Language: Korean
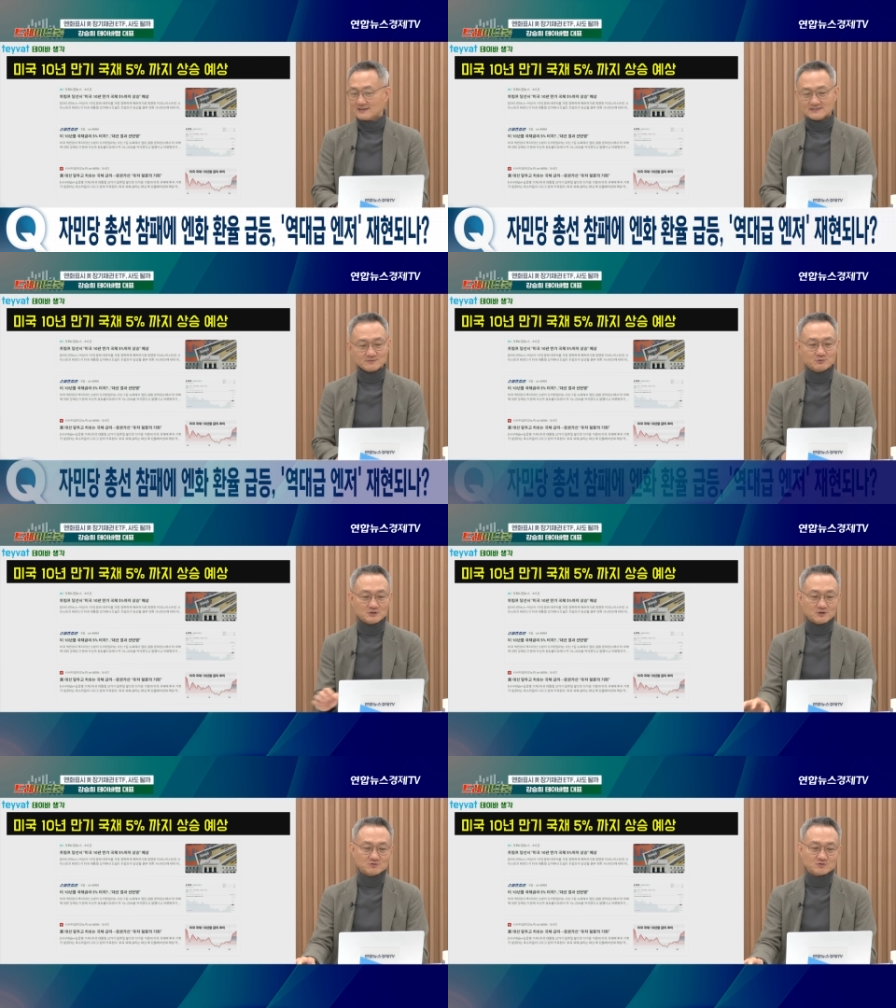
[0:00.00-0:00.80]
아. 지금도
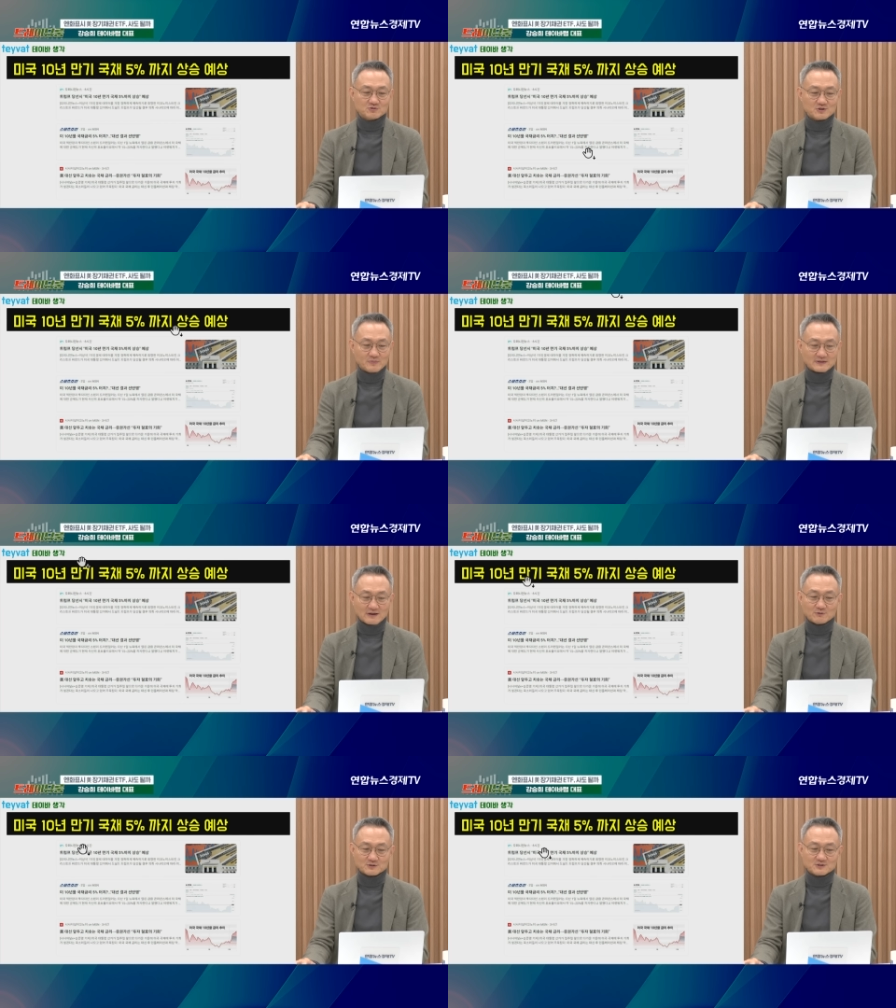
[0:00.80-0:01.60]
이런 뉴스들이 막
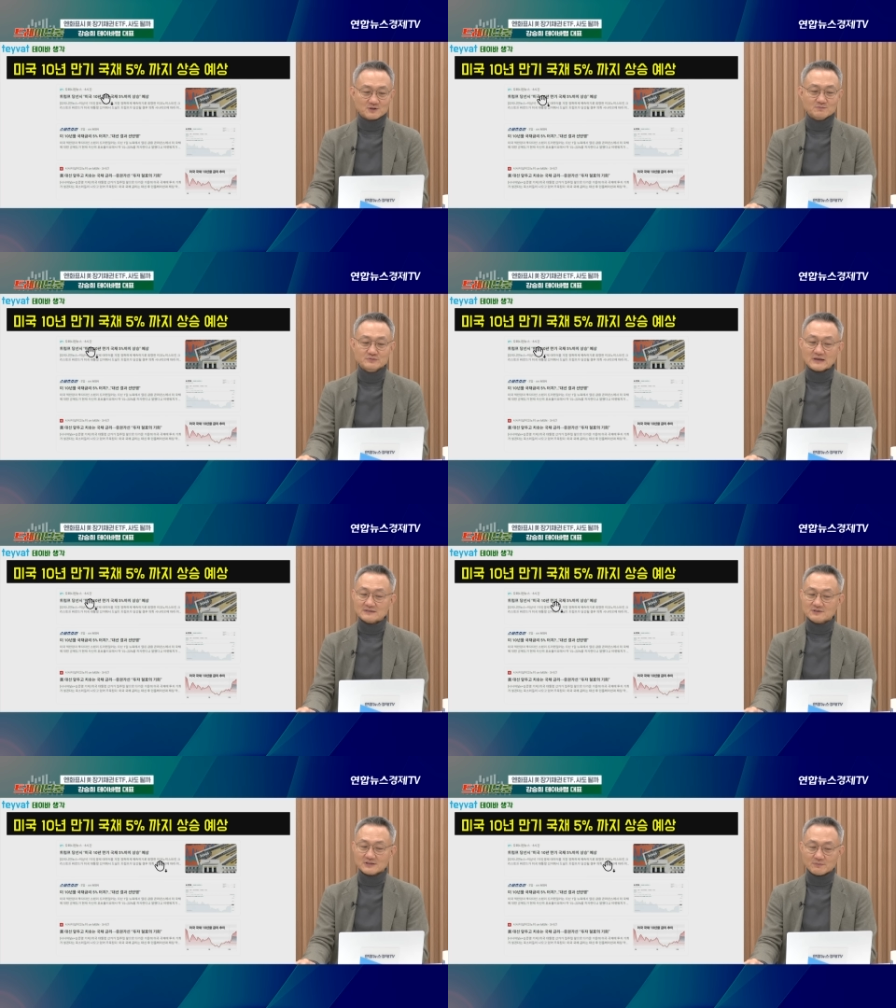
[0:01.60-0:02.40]
나오고 있어요. 트럼프
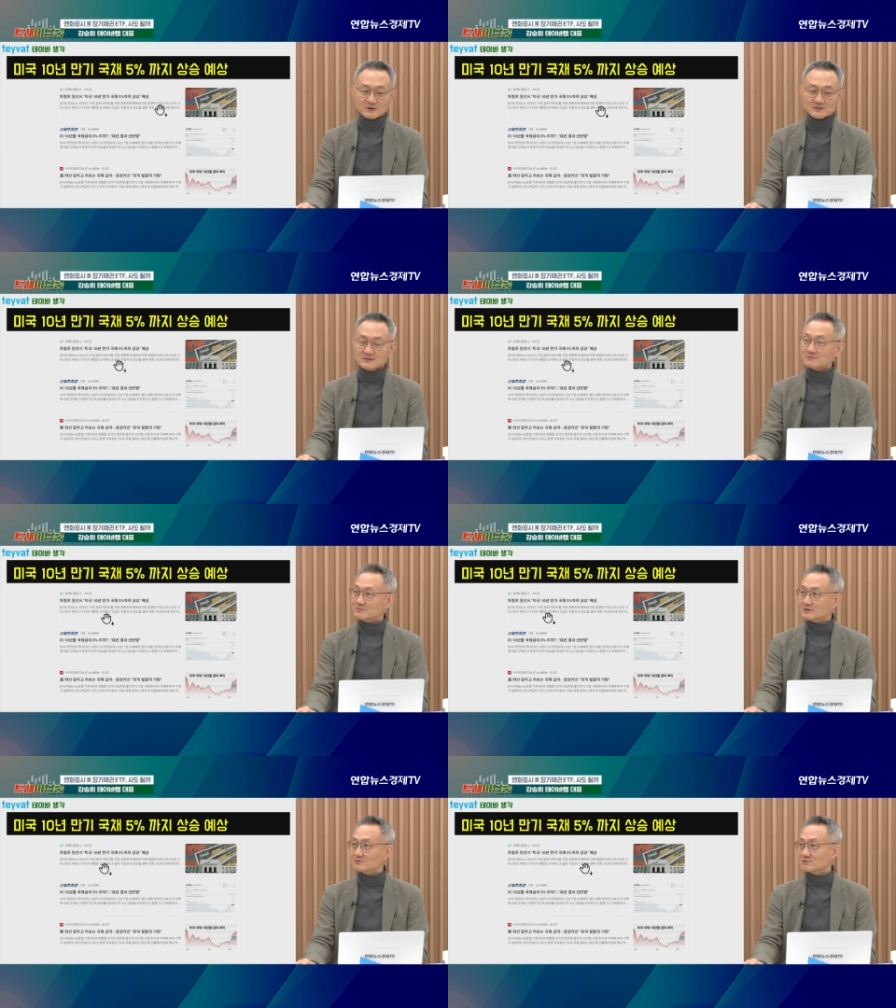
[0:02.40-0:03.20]
당선되면은
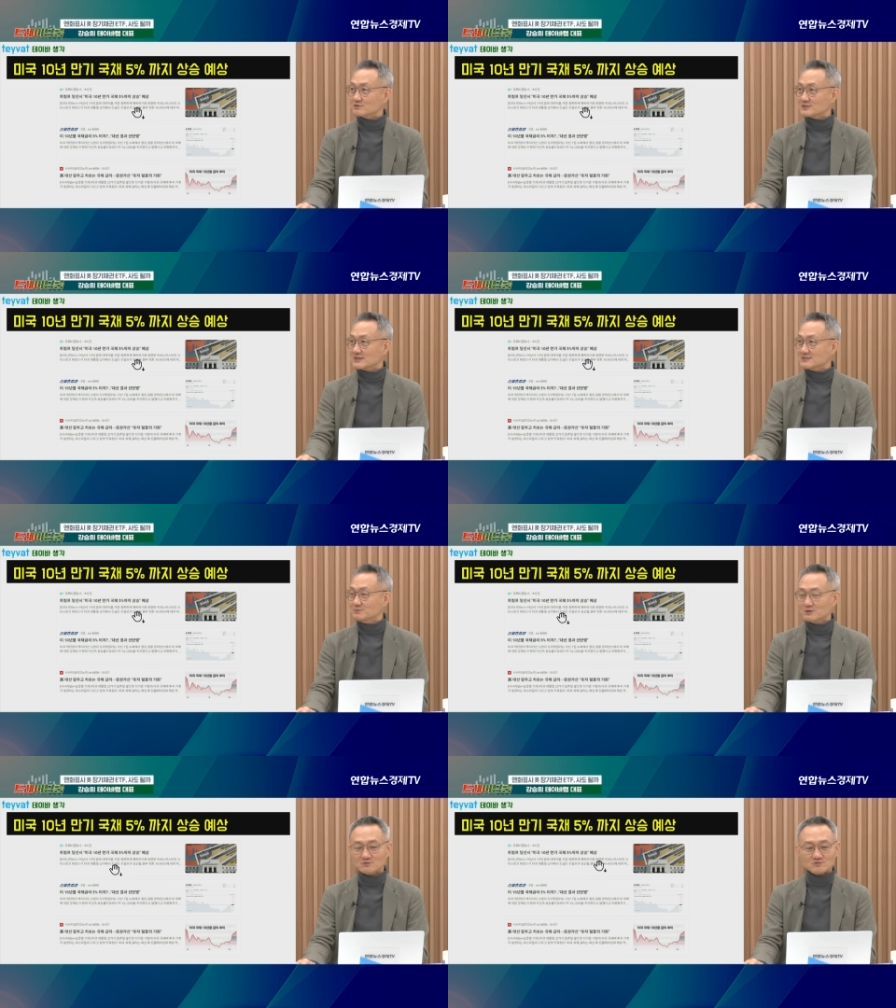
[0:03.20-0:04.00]
미국 국채,
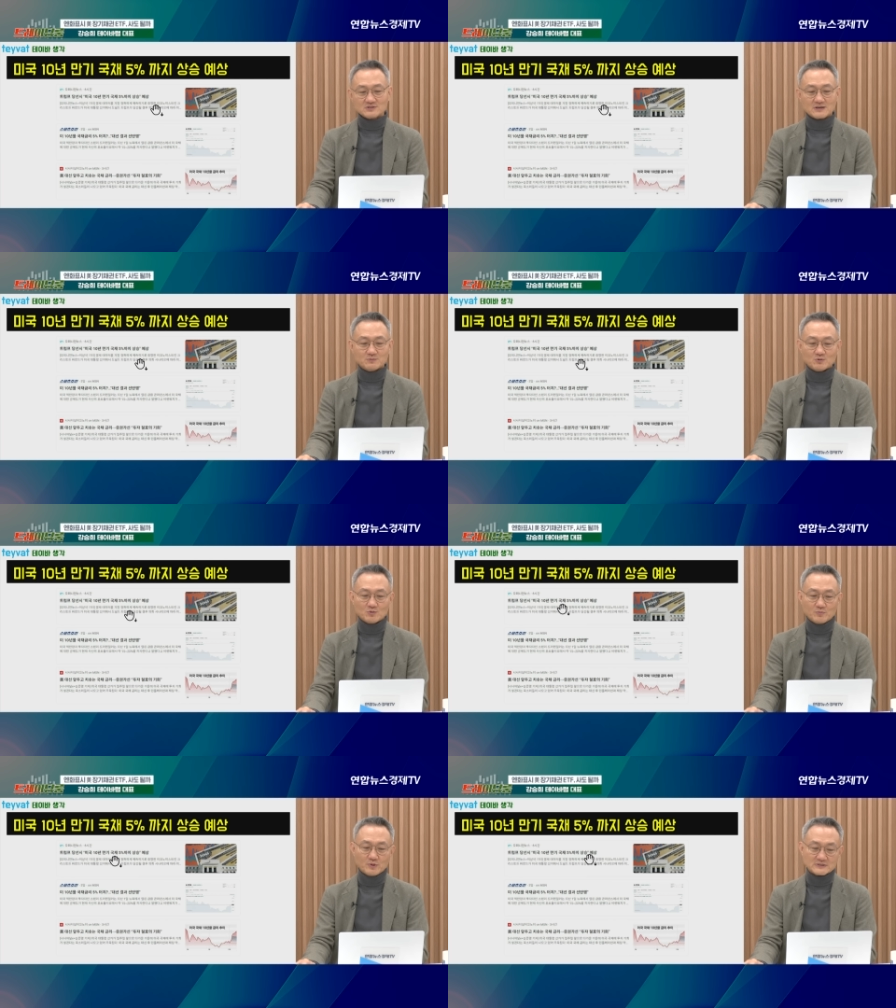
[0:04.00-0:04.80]
10년 국채
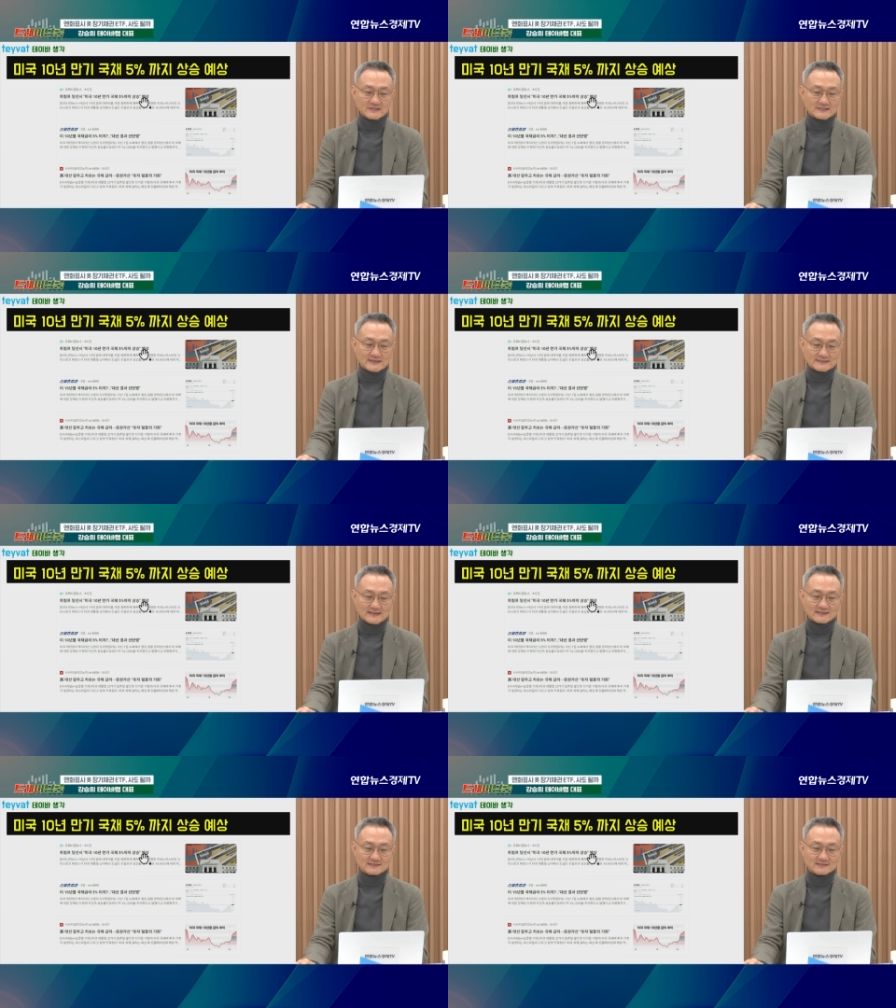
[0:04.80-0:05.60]
뭐 5%까지
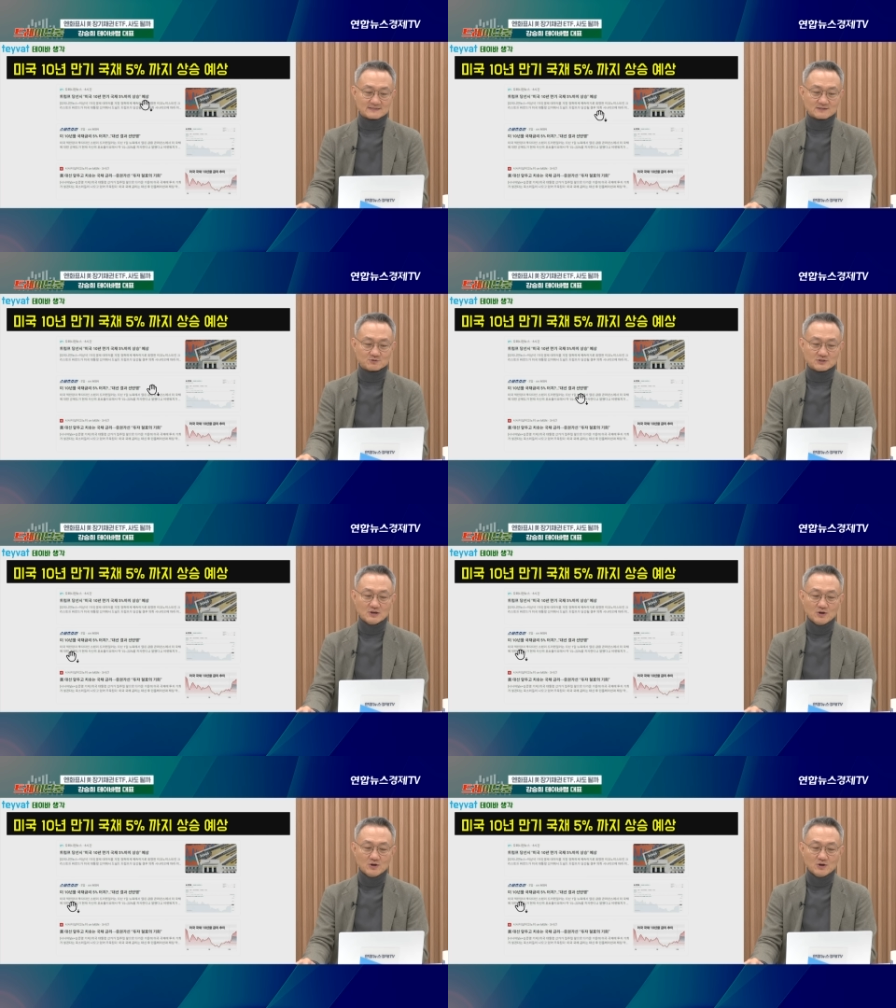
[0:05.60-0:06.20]
상승, 그리고